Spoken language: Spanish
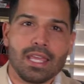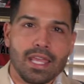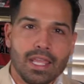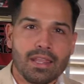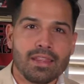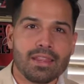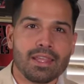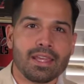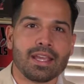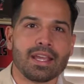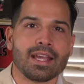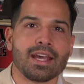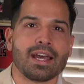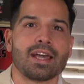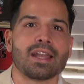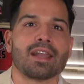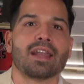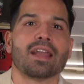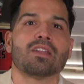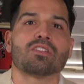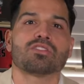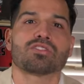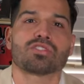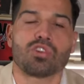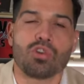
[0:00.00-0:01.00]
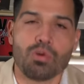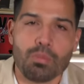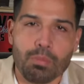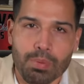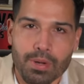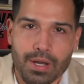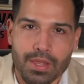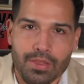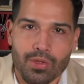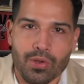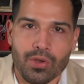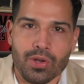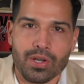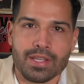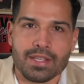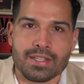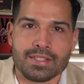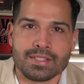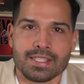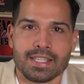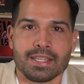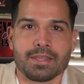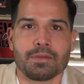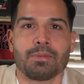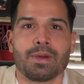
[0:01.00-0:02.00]
Y dejar a los
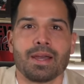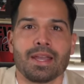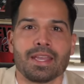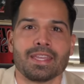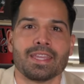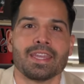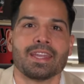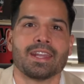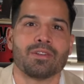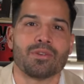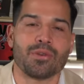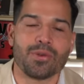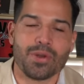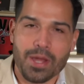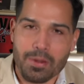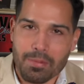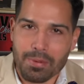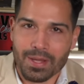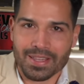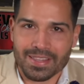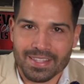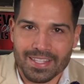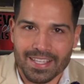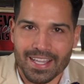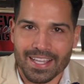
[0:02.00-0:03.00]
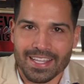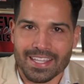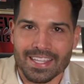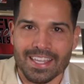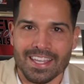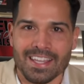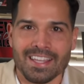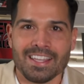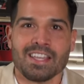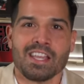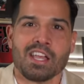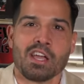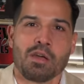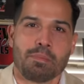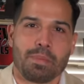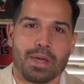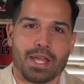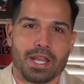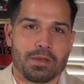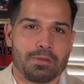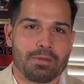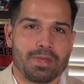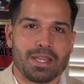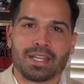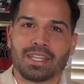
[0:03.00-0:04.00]
compradores que vayan a una batalla
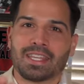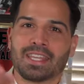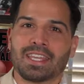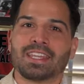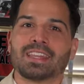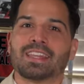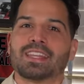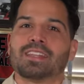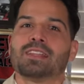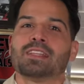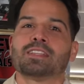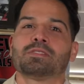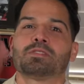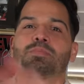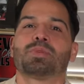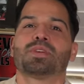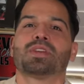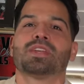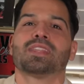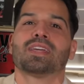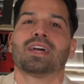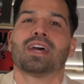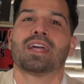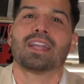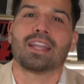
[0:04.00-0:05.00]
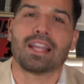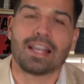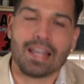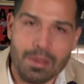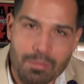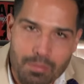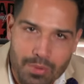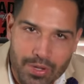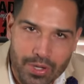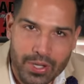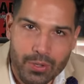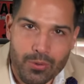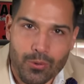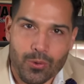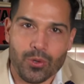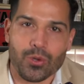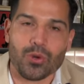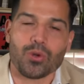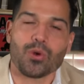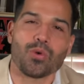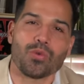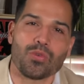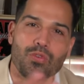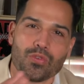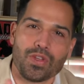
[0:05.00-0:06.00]
para ver quién les puede dar la
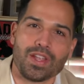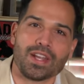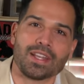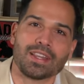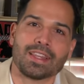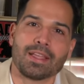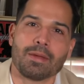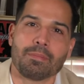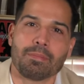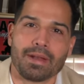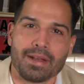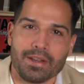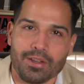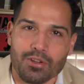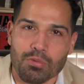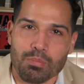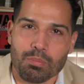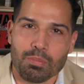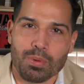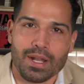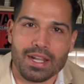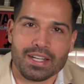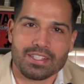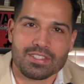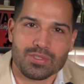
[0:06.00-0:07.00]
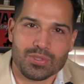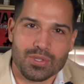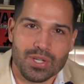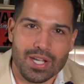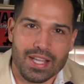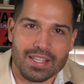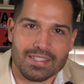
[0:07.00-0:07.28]
mejor oferta para comprar su